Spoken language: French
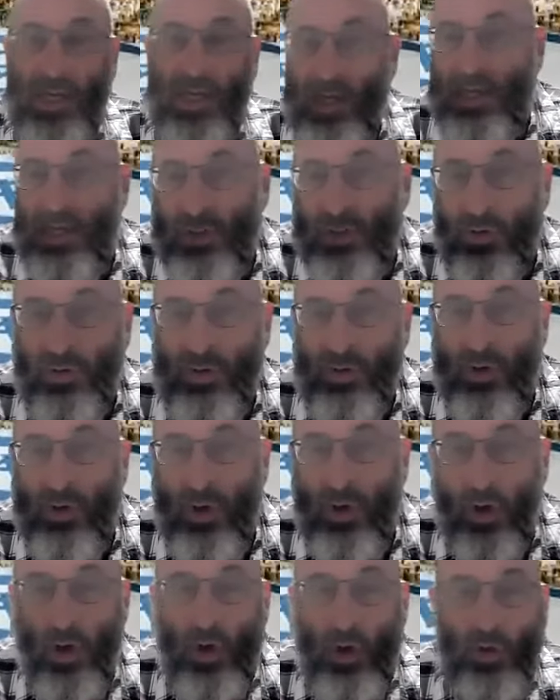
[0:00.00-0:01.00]
aide les autres.
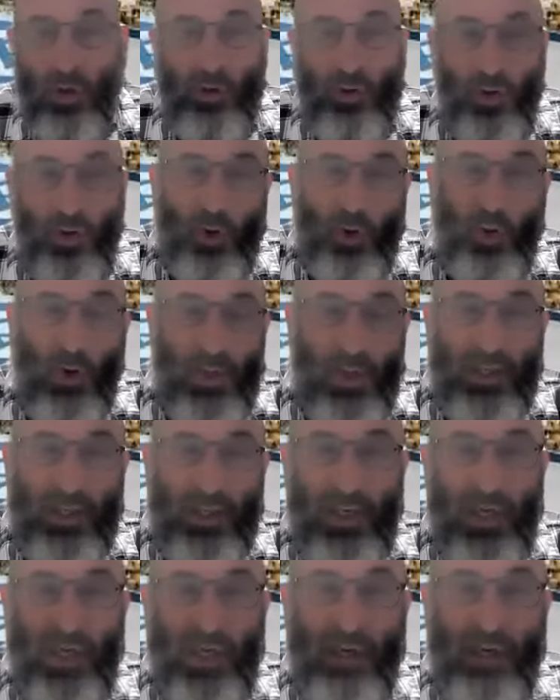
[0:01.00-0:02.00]
Je
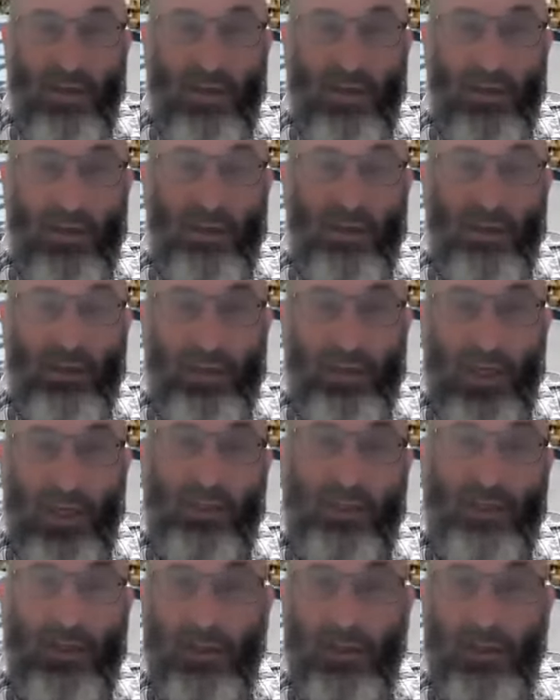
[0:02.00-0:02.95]
choisis euh, d'être